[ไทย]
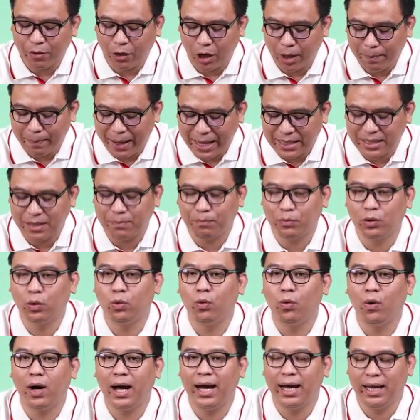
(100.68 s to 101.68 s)
2,980
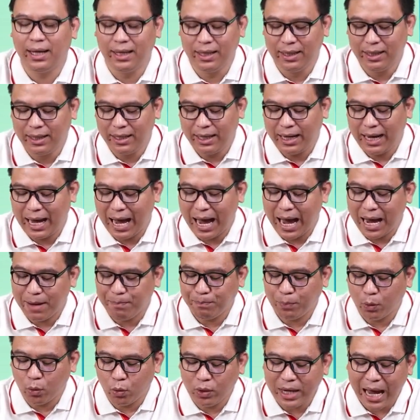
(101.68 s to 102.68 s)
ตัว ขาย
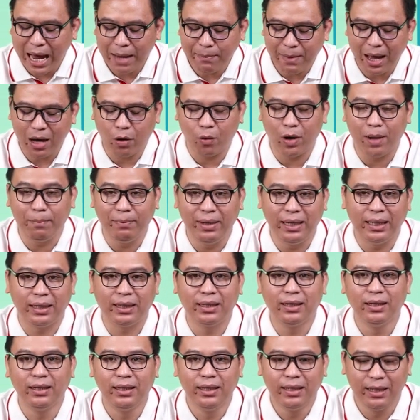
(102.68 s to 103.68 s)
ปูได้มากกว่าหมึก
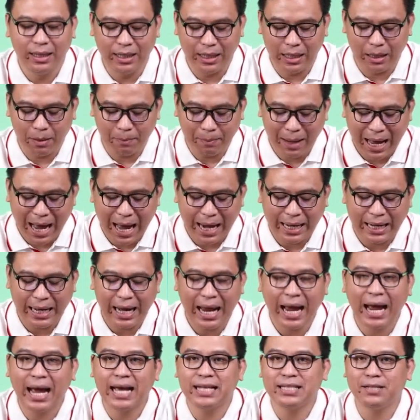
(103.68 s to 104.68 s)

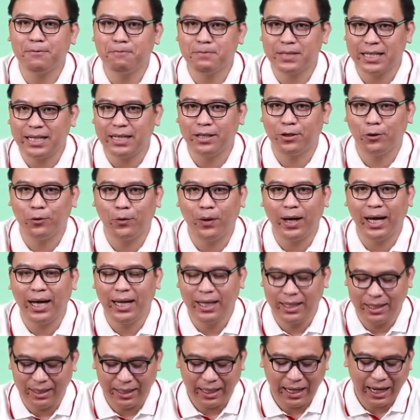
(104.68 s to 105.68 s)
1,054ตัว
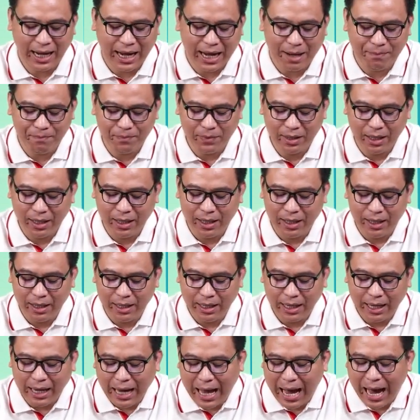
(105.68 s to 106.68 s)
นะครับ
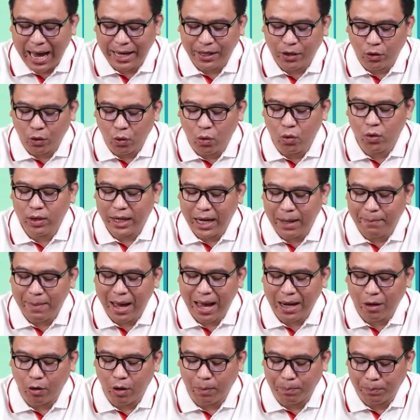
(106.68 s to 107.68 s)
ขายกุ้งได้
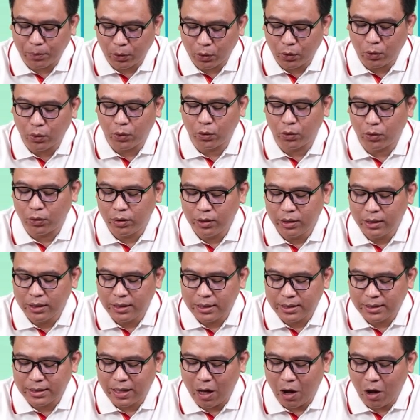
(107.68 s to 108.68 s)
มากกว่าปู
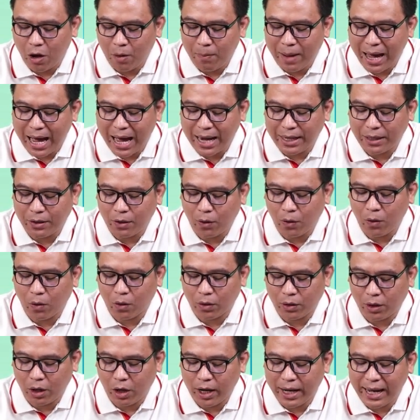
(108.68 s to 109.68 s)

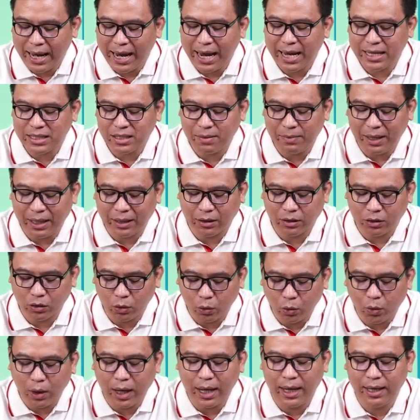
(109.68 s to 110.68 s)
2,651
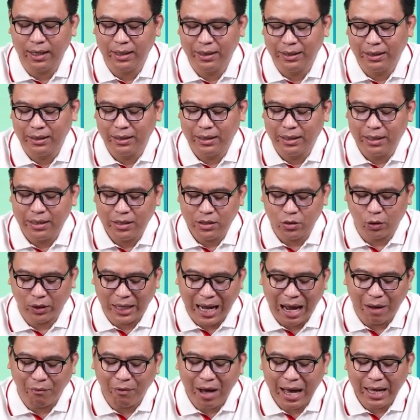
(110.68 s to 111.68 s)
ตัว โจทย์
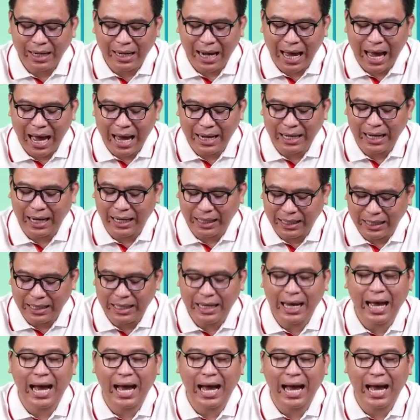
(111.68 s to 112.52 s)
ถามว่าร้านแห่งนี้